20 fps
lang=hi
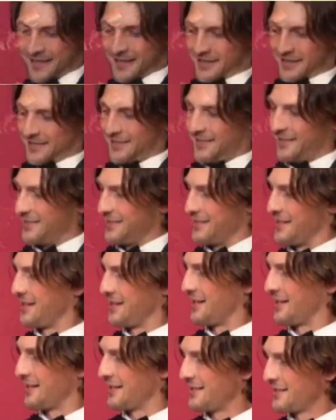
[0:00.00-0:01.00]
एक्टर
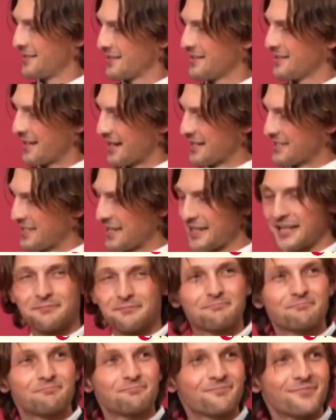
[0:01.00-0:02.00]
अवार्ड
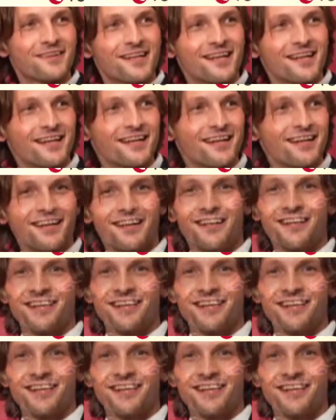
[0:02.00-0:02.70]
माय डियर